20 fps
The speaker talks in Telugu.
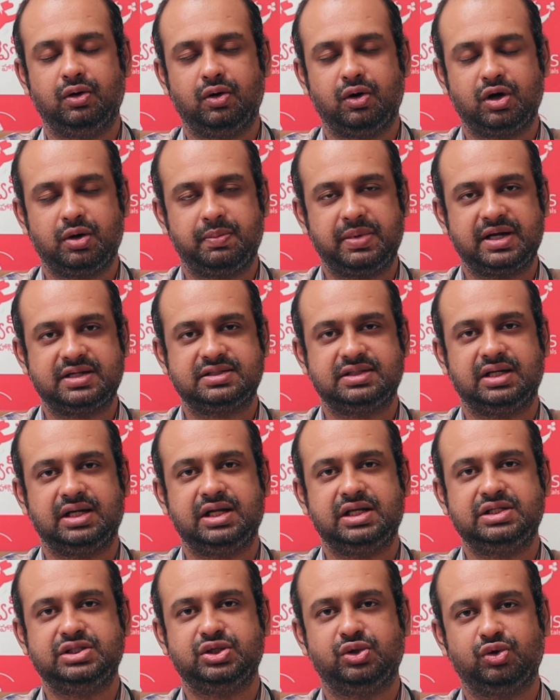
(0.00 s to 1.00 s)
ఒక పర్సన్
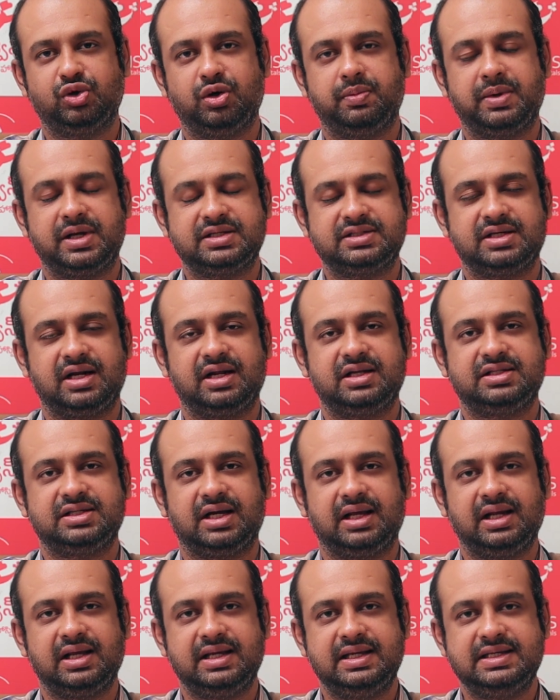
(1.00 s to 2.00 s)
నుంచి ఇంకో పర్సన్కి
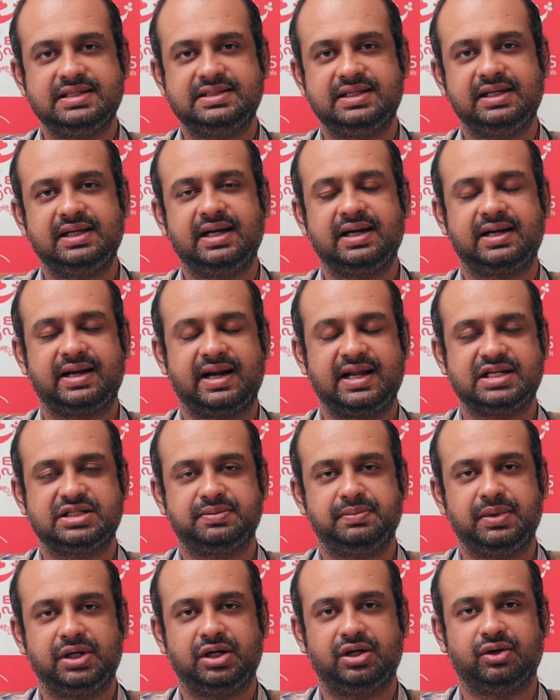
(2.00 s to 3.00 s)
చాలా ఈజీగా
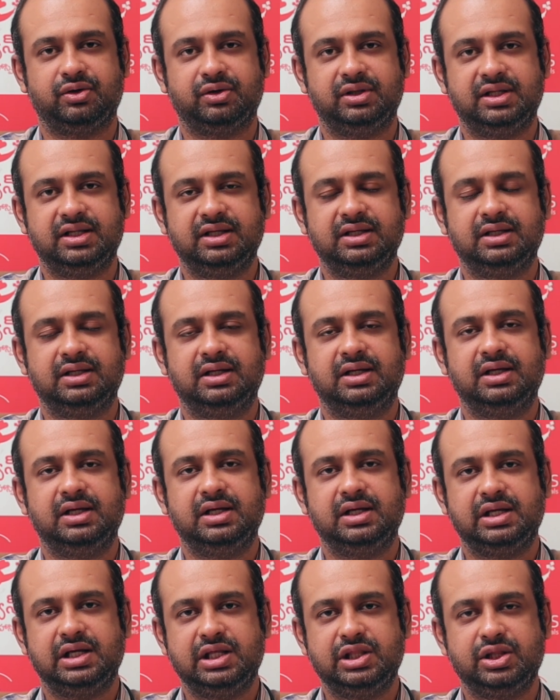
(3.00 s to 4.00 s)
ట్రాన్స్మిట్ అవుద్ది
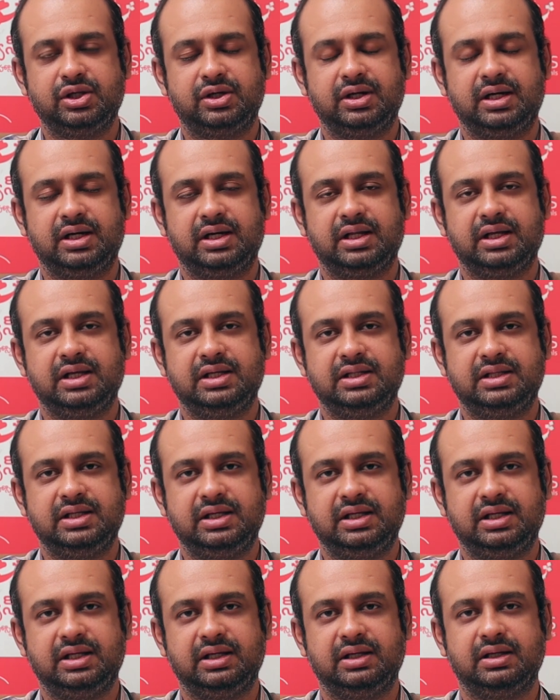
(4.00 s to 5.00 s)
ఎందుకంటే ఇది